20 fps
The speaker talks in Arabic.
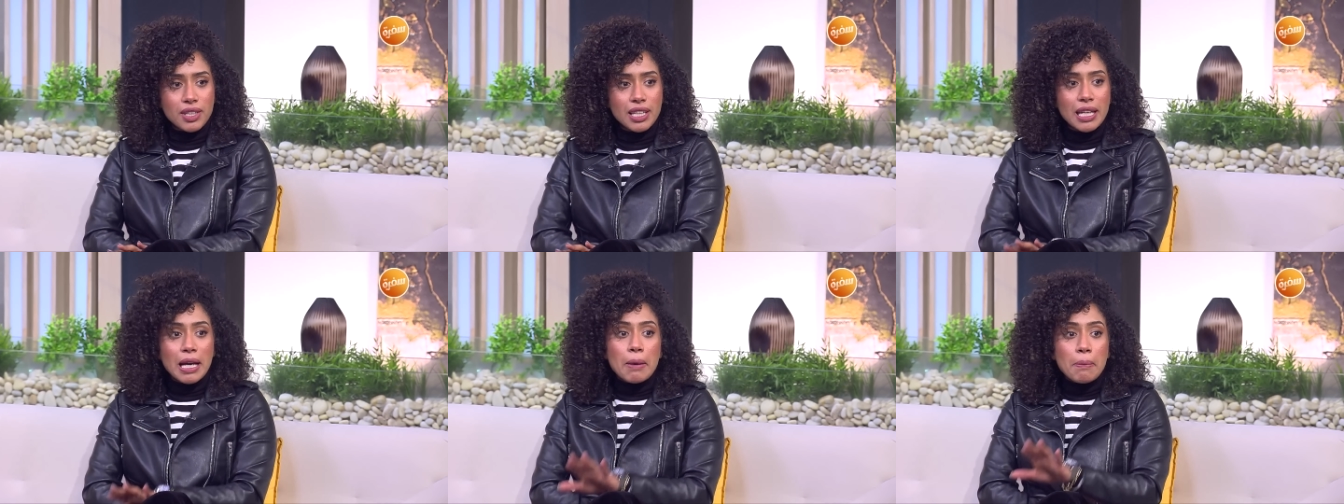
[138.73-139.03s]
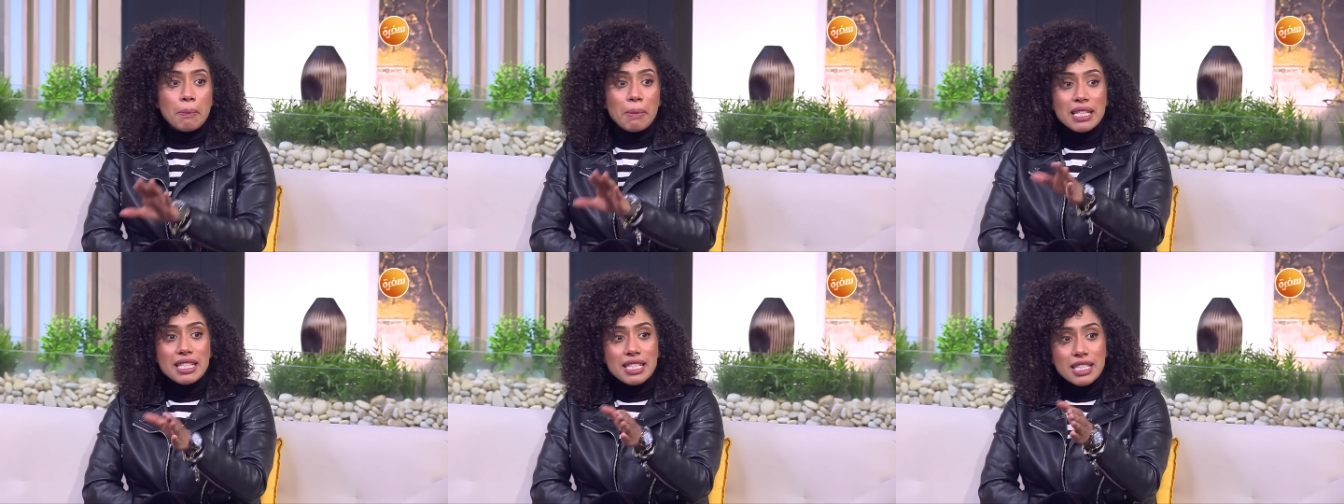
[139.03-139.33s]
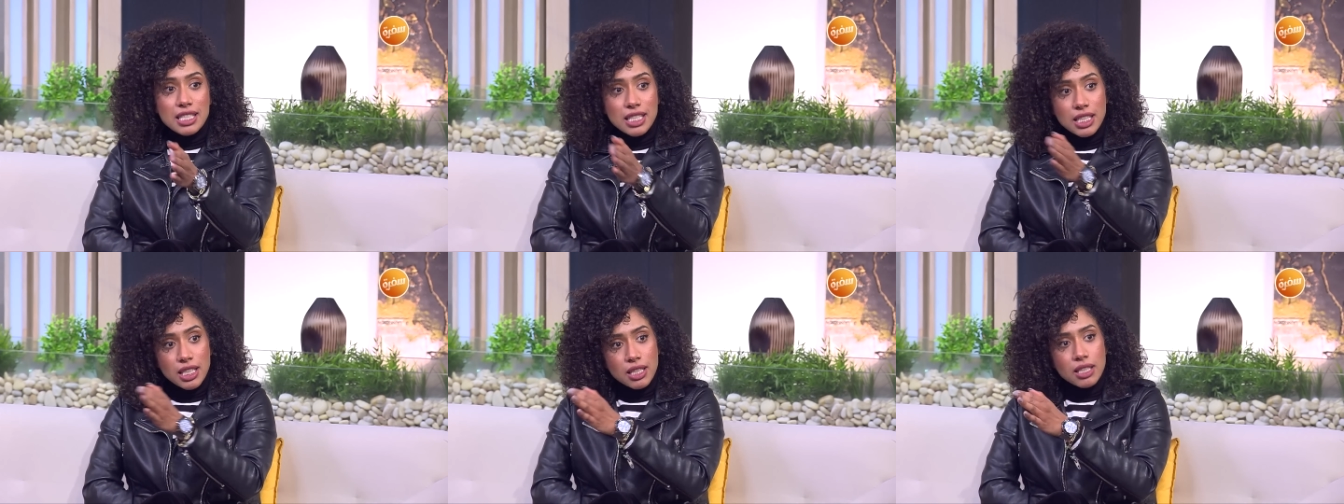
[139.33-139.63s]
دهون
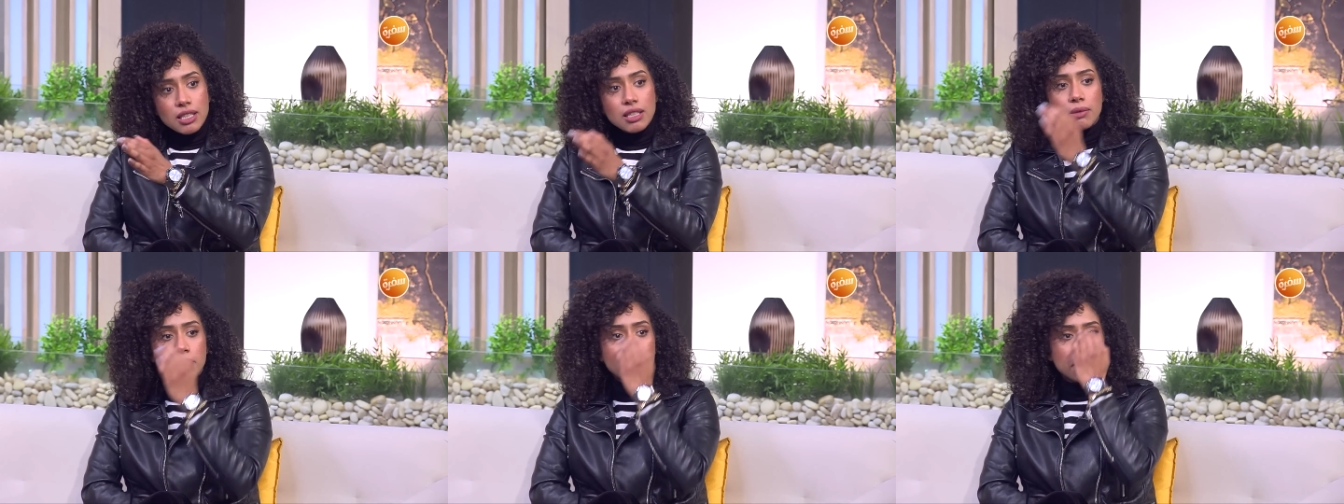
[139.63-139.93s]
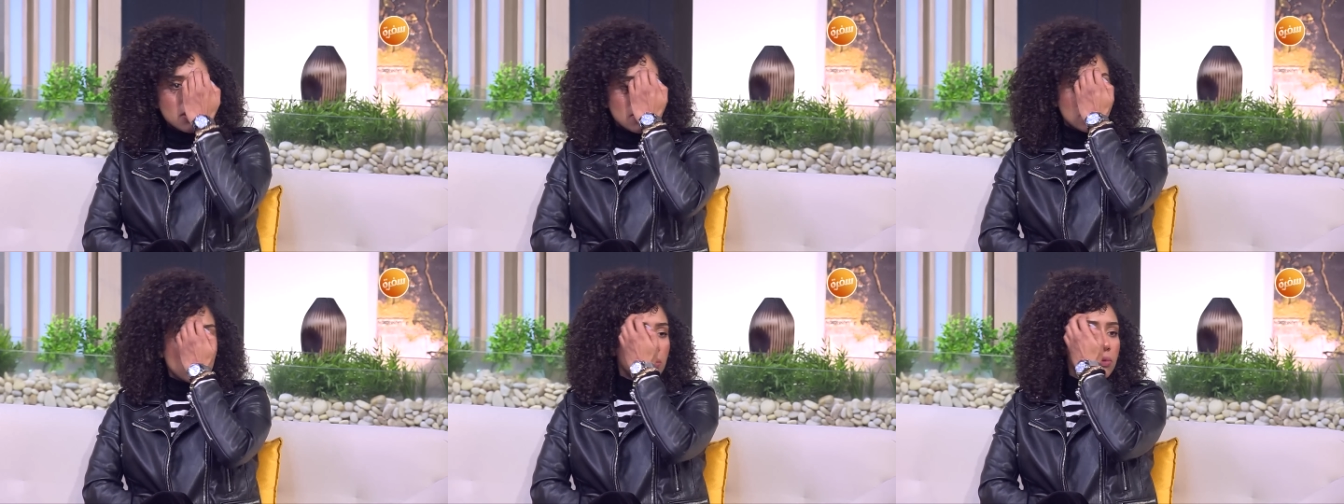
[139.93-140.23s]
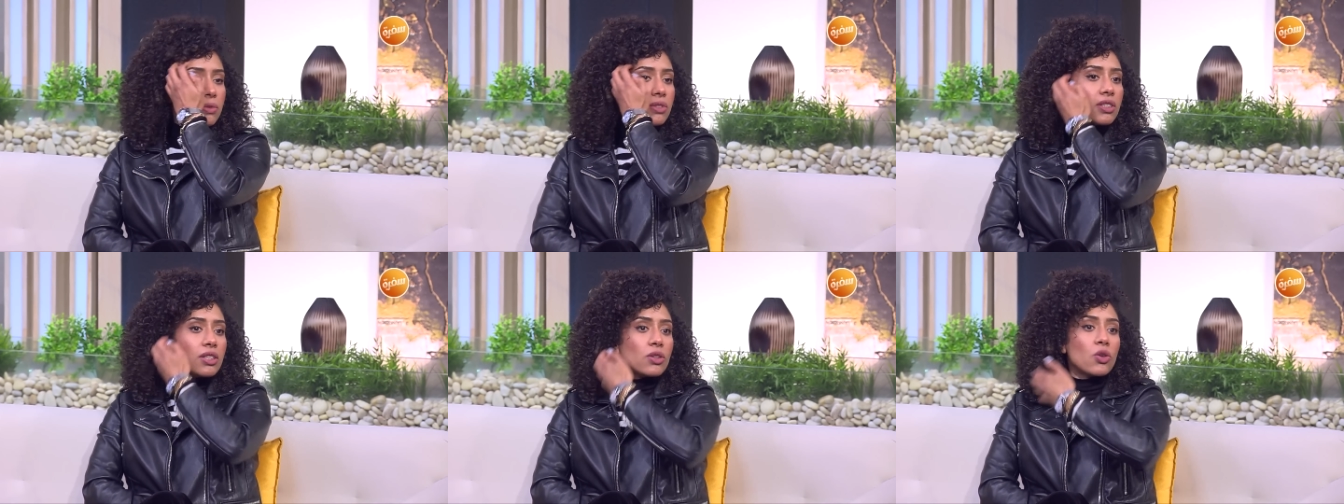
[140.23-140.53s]
الاحشاء بالظبط
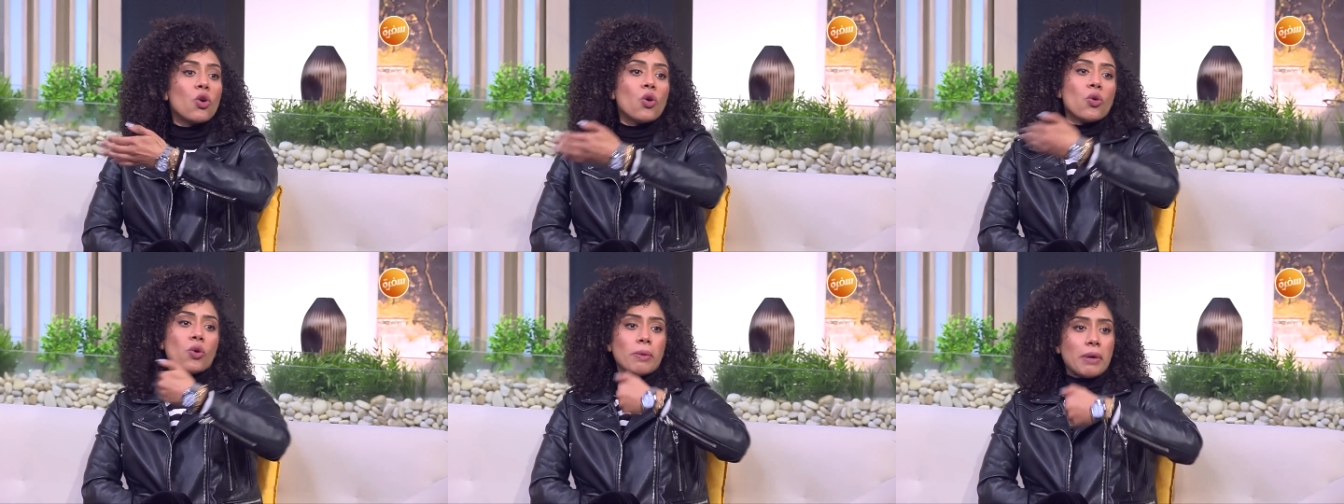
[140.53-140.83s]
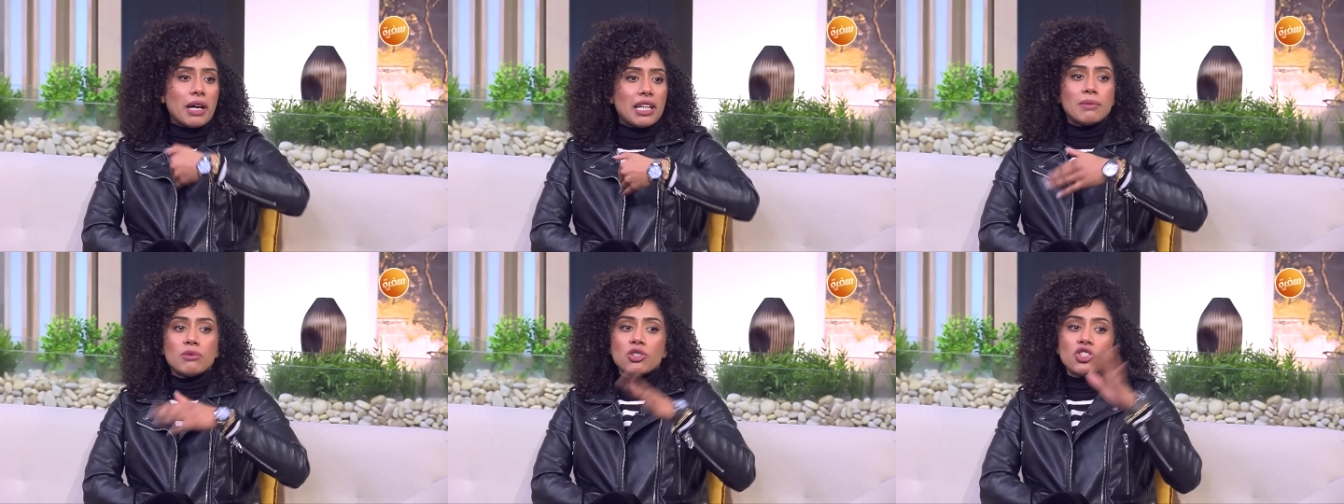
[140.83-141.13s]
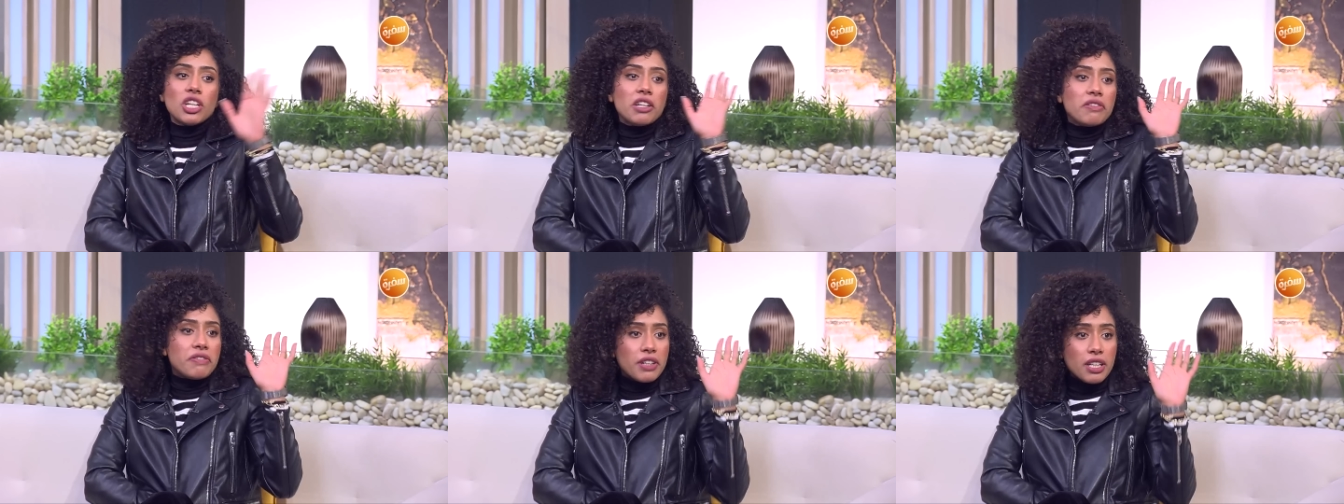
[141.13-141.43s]
جوه بقى انا مش
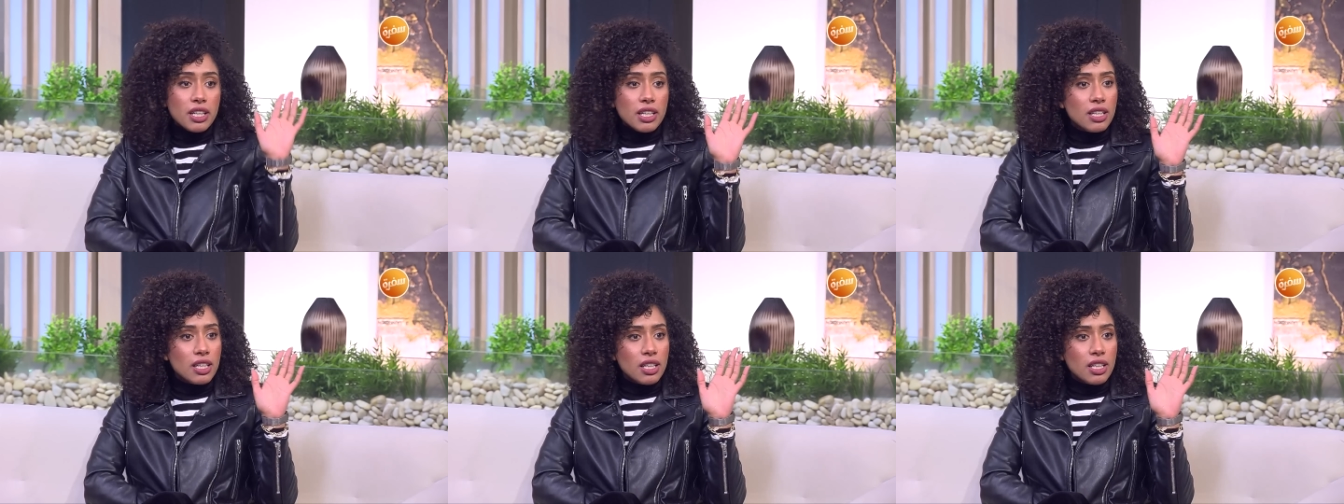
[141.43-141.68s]
شايفها